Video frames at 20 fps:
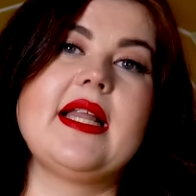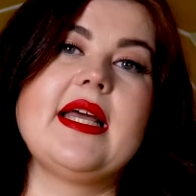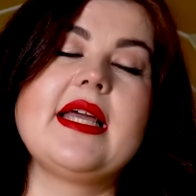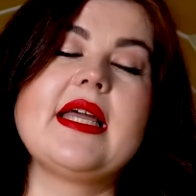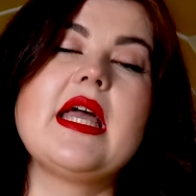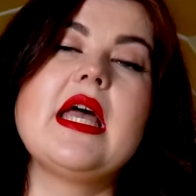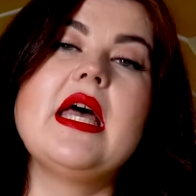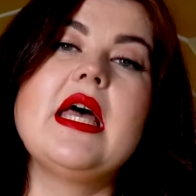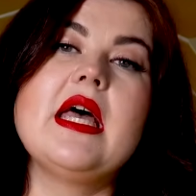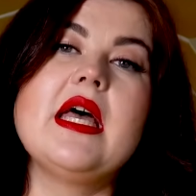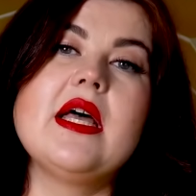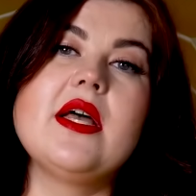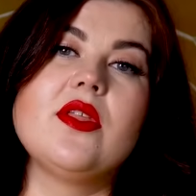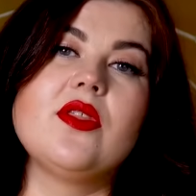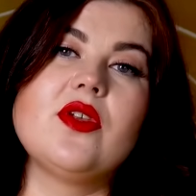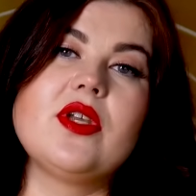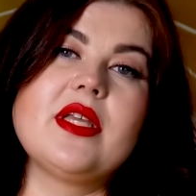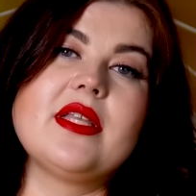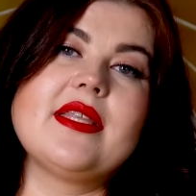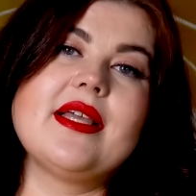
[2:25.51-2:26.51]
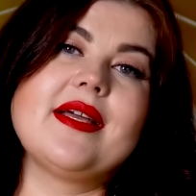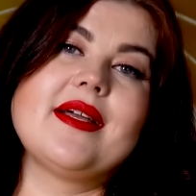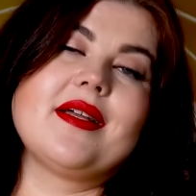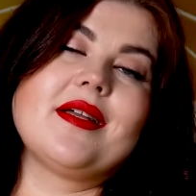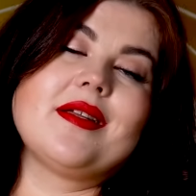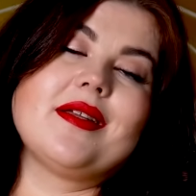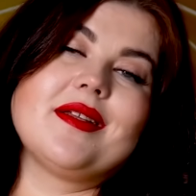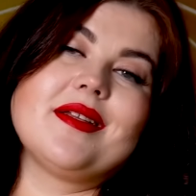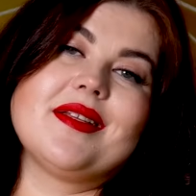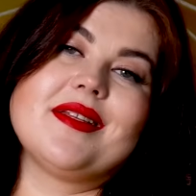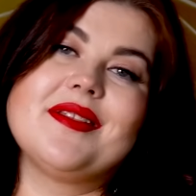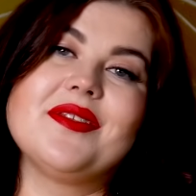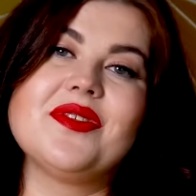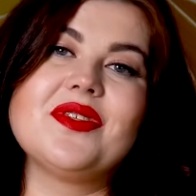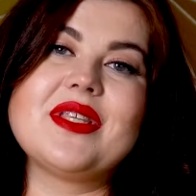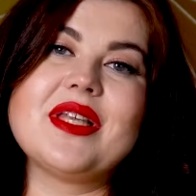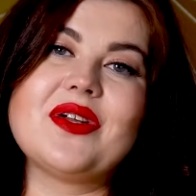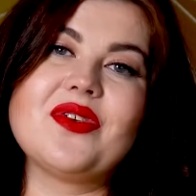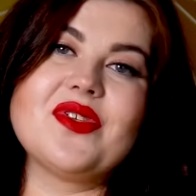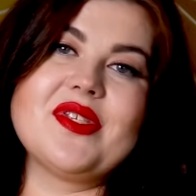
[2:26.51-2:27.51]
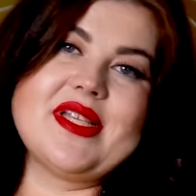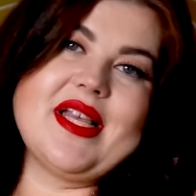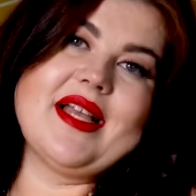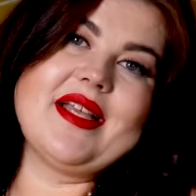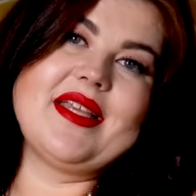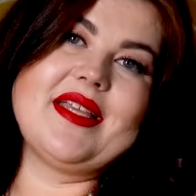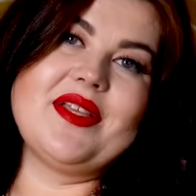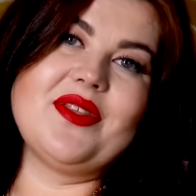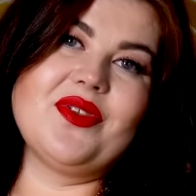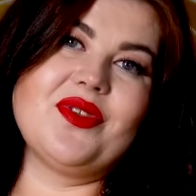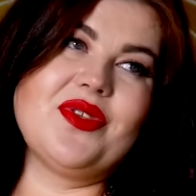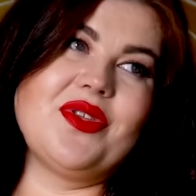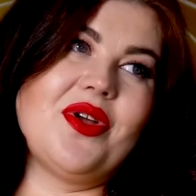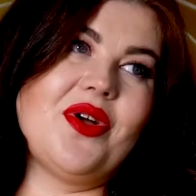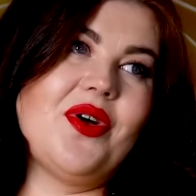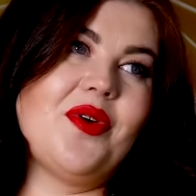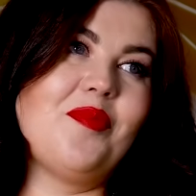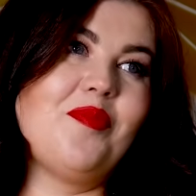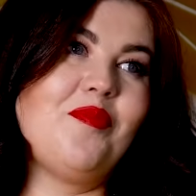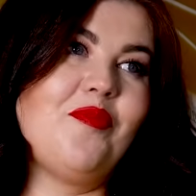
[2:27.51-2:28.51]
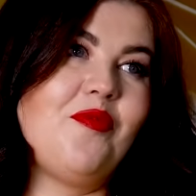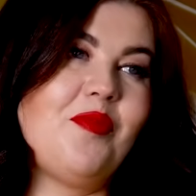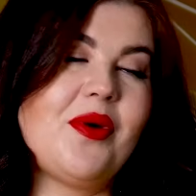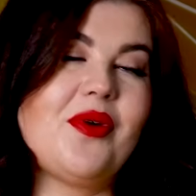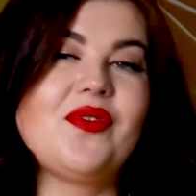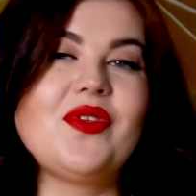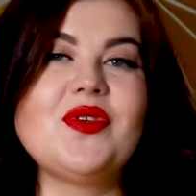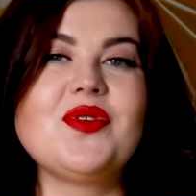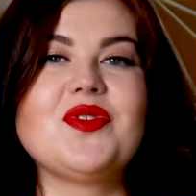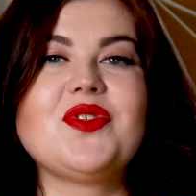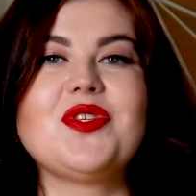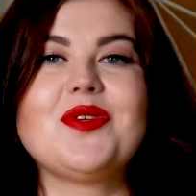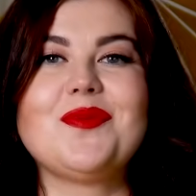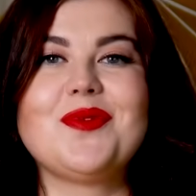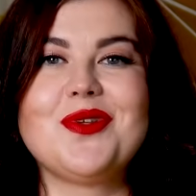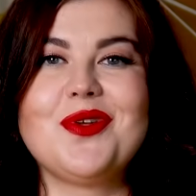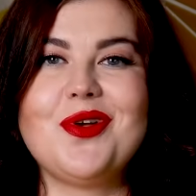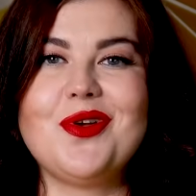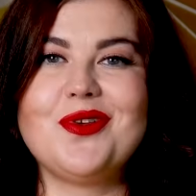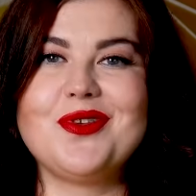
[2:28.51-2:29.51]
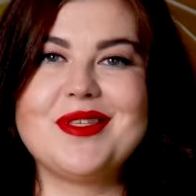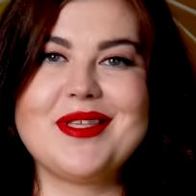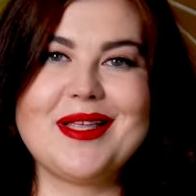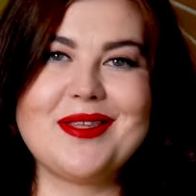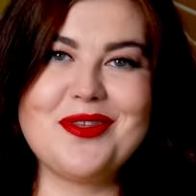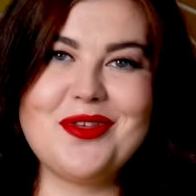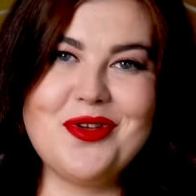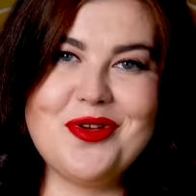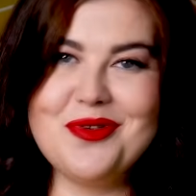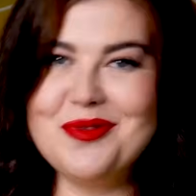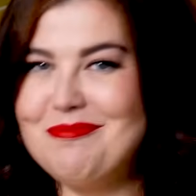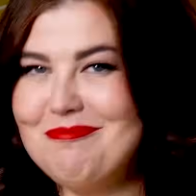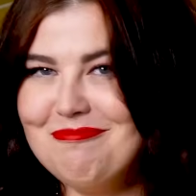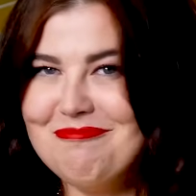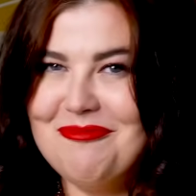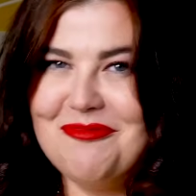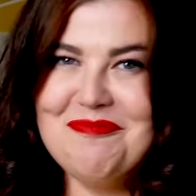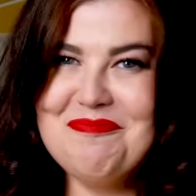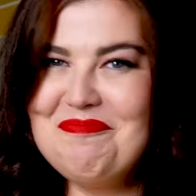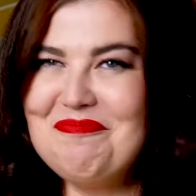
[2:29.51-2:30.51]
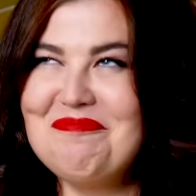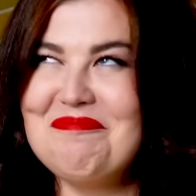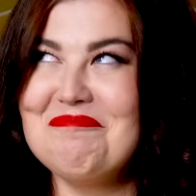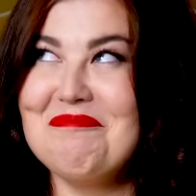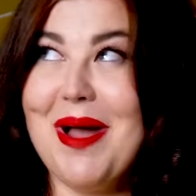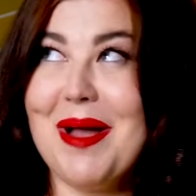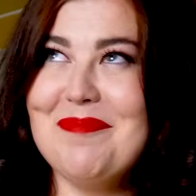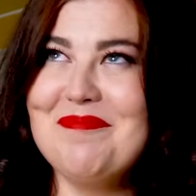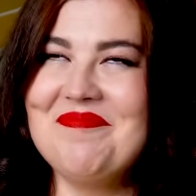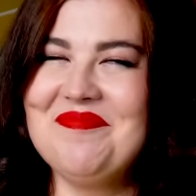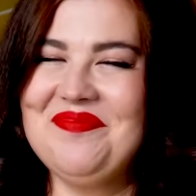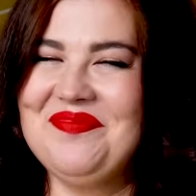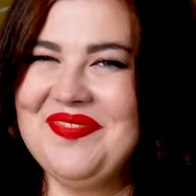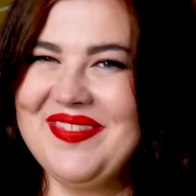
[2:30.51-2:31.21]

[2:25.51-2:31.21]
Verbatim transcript: Tak no jednak e, no te kozaki, no to w porównaniu z tym, co ostatnio mam,